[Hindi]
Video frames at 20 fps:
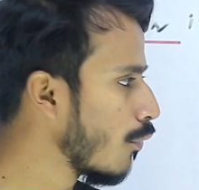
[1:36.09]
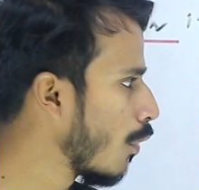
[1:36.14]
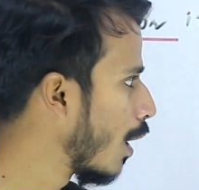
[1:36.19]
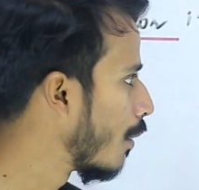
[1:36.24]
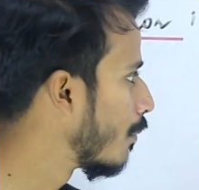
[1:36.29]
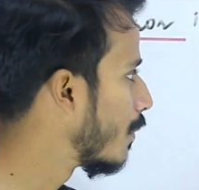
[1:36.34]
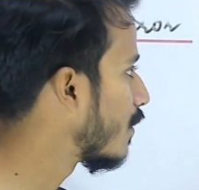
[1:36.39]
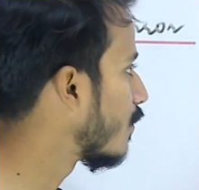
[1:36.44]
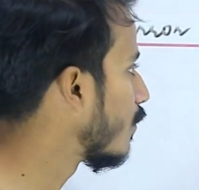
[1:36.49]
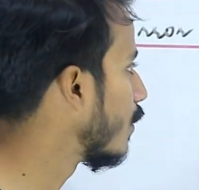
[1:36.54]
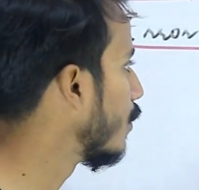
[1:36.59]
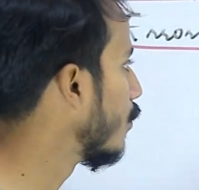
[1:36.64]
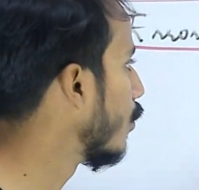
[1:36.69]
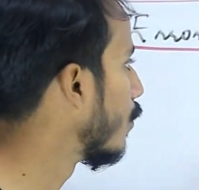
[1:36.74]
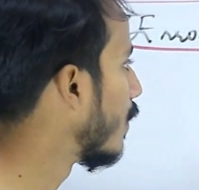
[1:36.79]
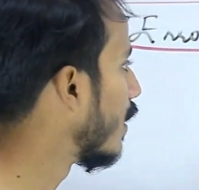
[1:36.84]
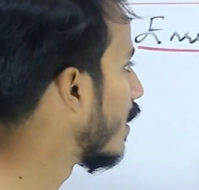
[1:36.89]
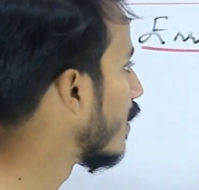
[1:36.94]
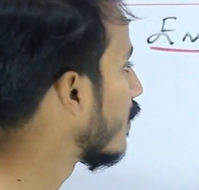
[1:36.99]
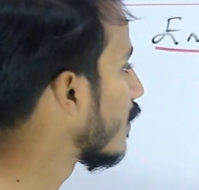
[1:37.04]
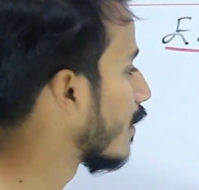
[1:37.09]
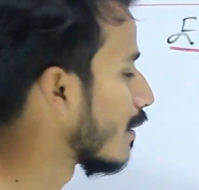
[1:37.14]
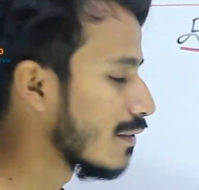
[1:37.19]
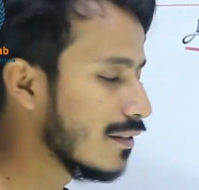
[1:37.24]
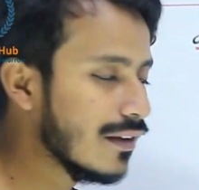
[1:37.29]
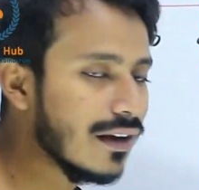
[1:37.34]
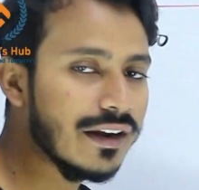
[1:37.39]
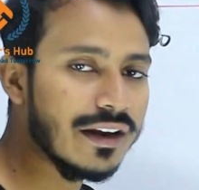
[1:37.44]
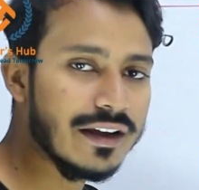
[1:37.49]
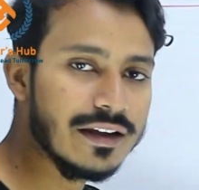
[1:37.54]
वो हम इस वीडियो में
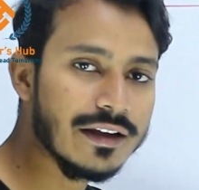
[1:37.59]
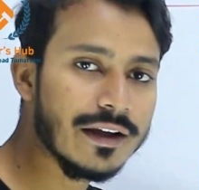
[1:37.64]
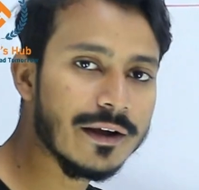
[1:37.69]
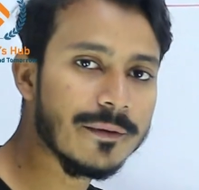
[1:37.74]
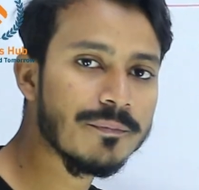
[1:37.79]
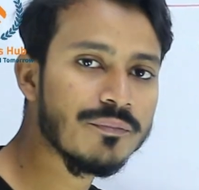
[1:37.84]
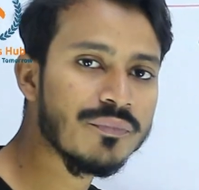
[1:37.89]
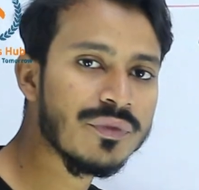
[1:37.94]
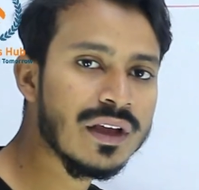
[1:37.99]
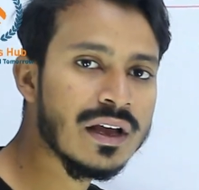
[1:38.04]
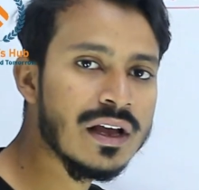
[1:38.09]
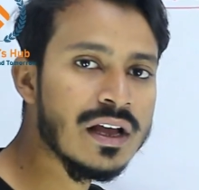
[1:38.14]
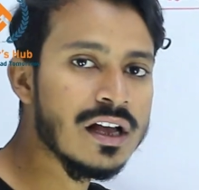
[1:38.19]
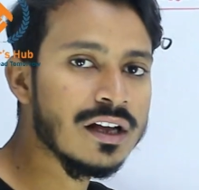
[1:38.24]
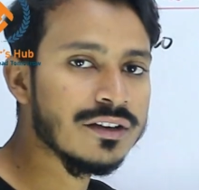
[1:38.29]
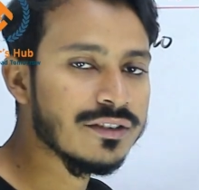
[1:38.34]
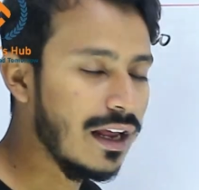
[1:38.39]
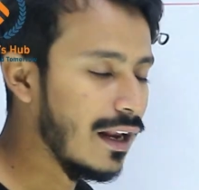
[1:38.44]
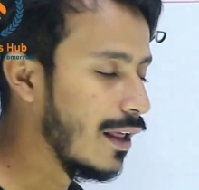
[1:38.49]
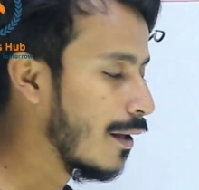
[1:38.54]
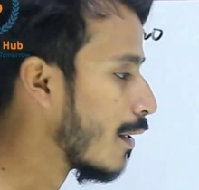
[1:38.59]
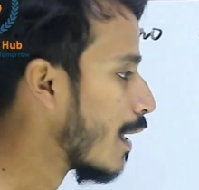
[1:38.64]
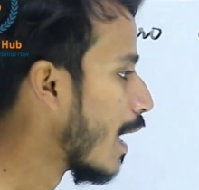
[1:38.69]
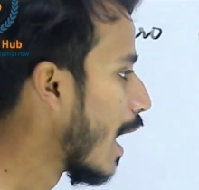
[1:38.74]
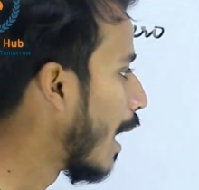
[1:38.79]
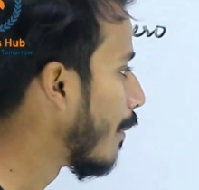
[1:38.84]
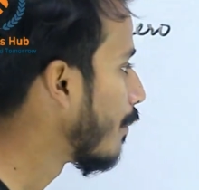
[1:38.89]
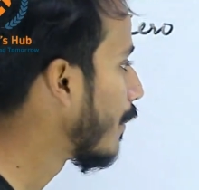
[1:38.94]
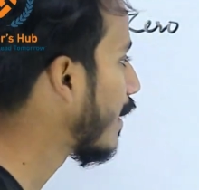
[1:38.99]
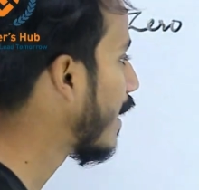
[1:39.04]
डिस्कस करेंगे
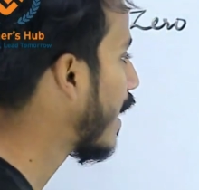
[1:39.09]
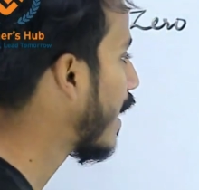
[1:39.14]
हमने